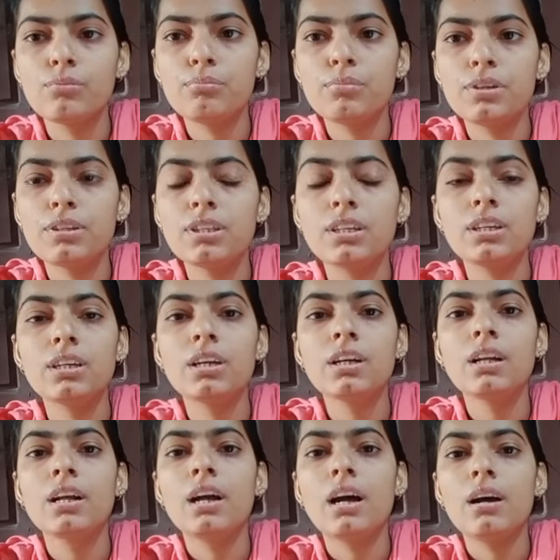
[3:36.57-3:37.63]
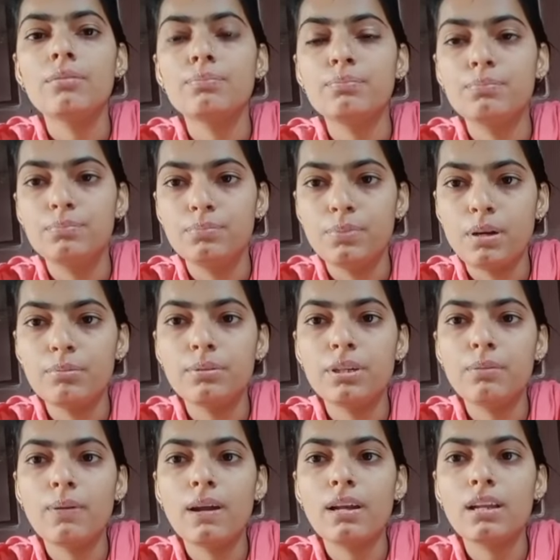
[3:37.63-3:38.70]
उम्मीद थी अब अब
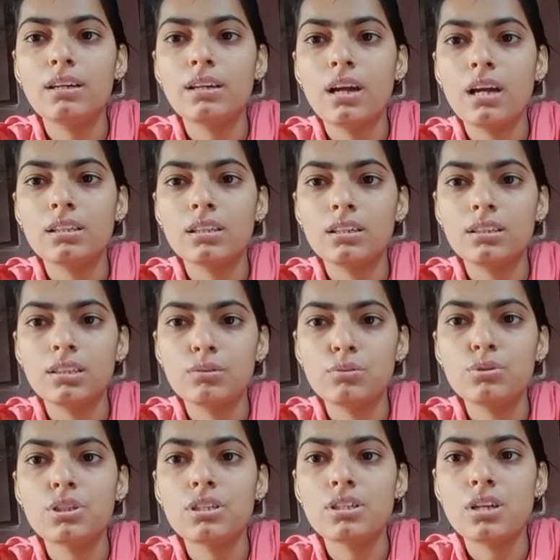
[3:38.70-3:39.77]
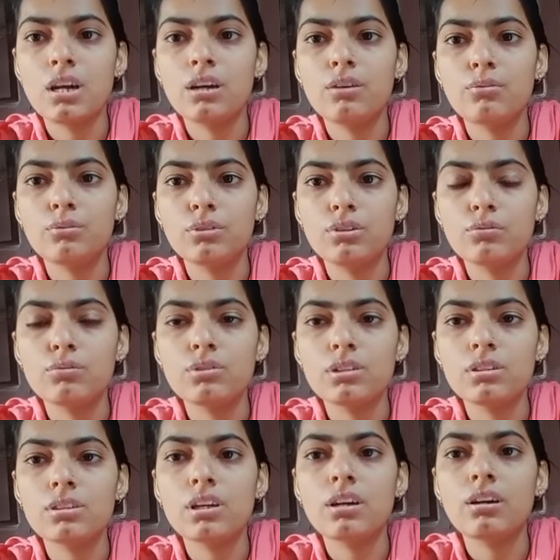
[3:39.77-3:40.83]
की बार लग रहा था कि कुछ अच्छा करूँगी कुछ
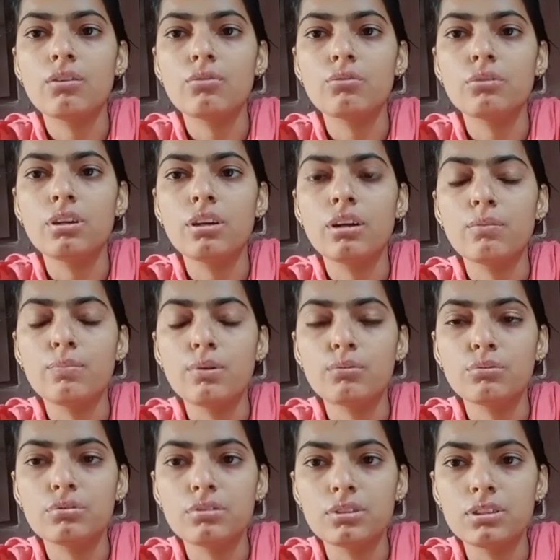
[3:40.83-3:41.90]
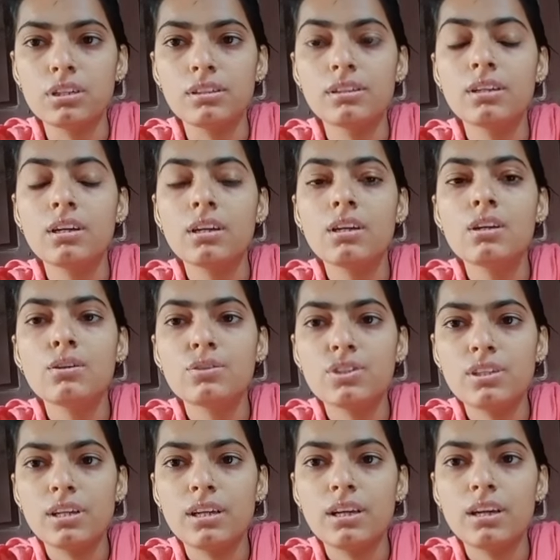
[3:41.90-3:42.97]
अच्छा करूँगी घर पे कुछ रिजल्ट कुछ
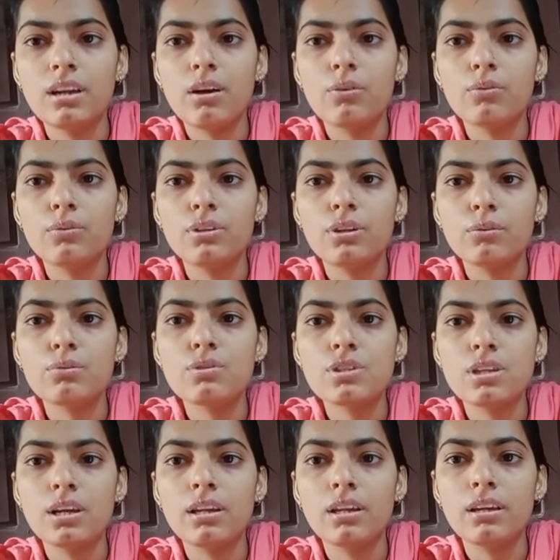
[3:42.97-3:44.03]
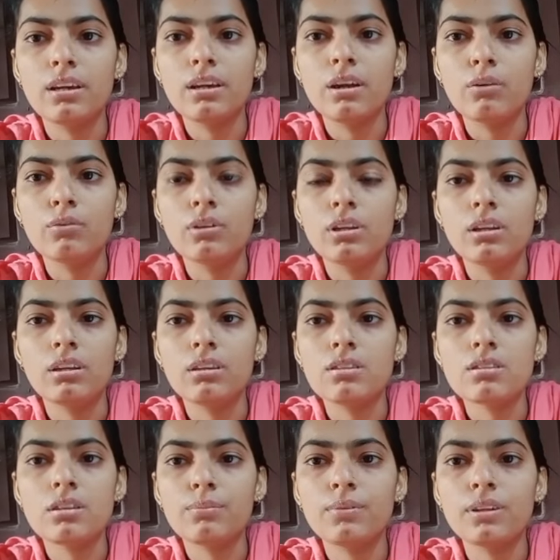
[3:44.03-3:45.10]
लेकर आऊँगी खुशियाँ लेकर आऊँगी लेकिन
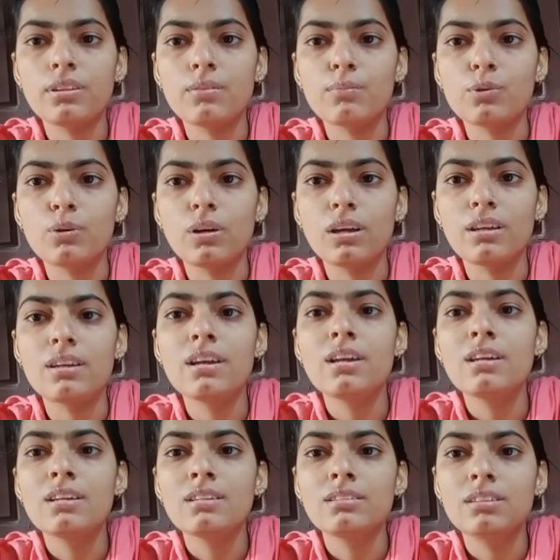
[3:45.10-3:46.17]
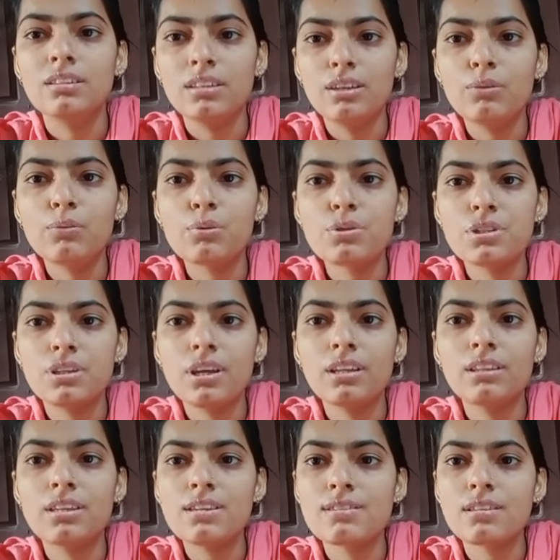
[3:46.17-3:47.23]
सब ख़त्म हो गया जितनी खुशियाँ
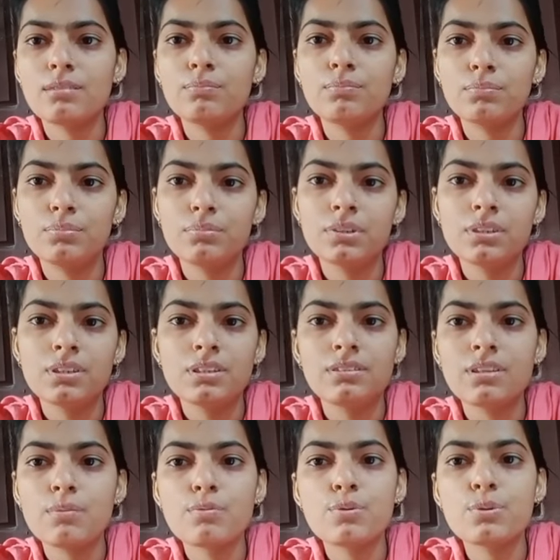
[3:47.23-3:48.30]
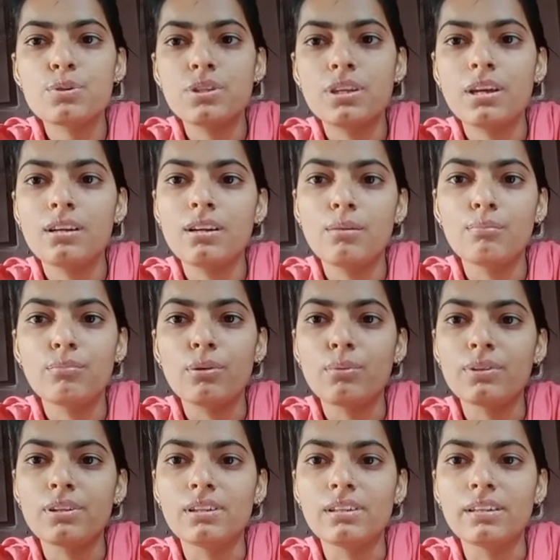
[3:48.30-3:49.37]
थी सब सब खुशियाँ गम में
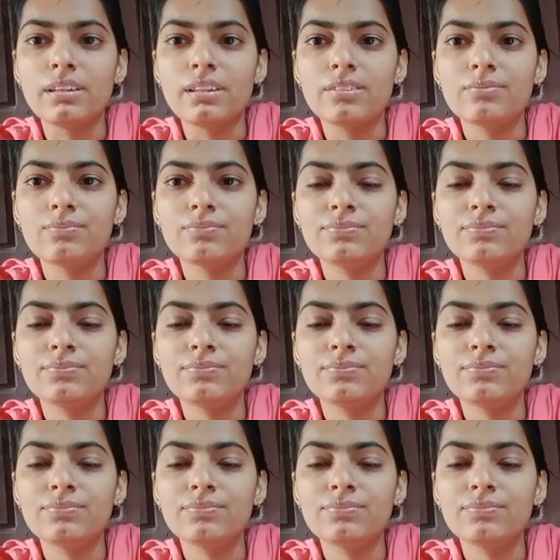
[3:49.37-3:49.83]
बदल गई